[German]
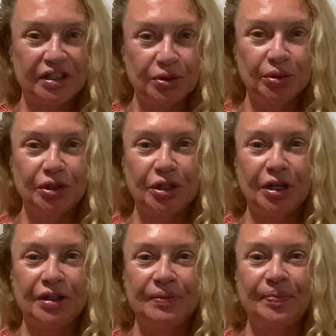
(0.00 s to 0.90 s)
tun
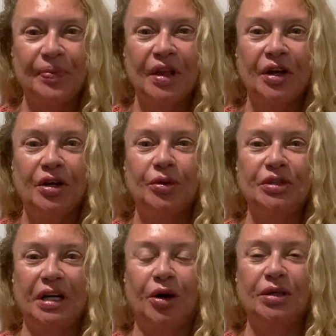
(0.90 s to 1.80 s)
können
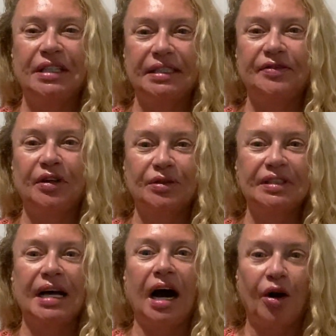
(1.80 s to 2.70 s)
und auch, dass wir
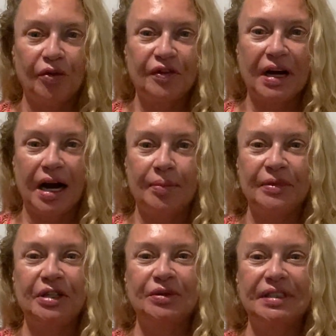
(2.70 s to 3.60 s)
unsere Aufgaben,
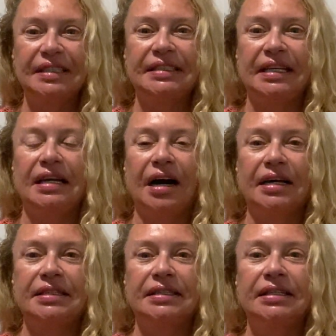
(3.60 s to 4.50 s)
die unsere Seele
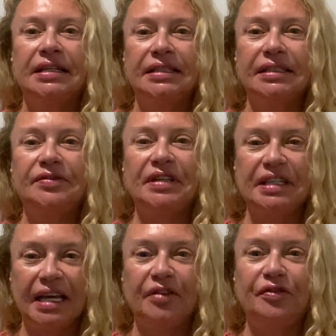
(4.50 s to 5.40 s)
hat, dass wir
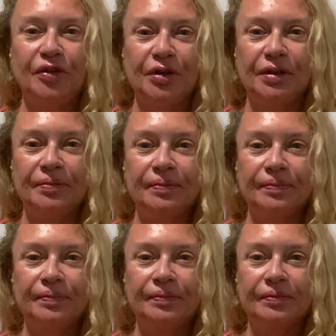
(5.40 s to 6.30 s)
die erfüllen.
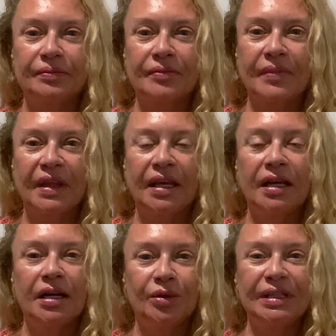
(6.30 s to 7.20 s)

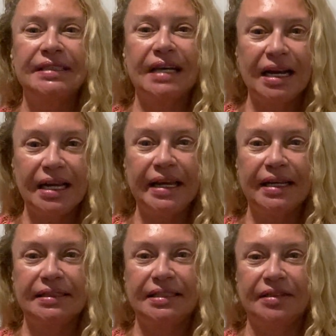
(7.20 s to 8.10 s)
Und das
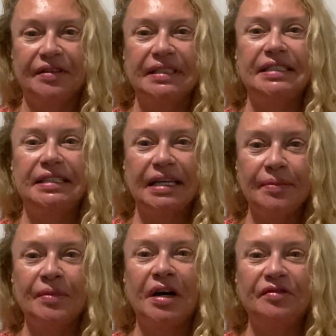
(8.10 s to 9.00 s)
allererste, was ich
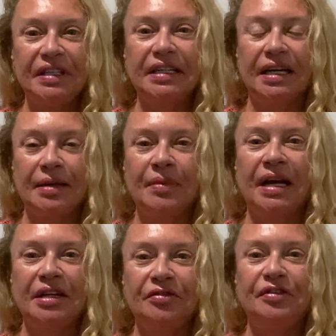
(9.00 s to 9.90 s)
immer wieder in
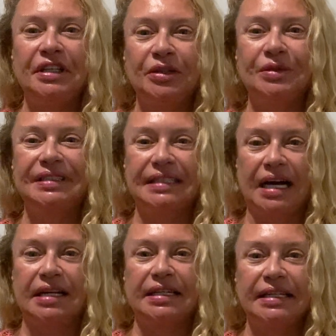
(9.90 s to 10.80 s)
meinen Videos
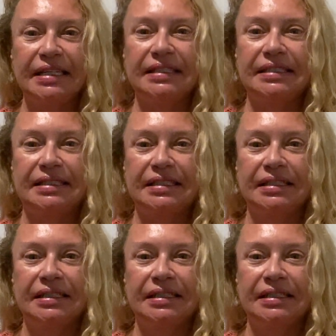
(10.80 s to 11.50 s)
sage, ist,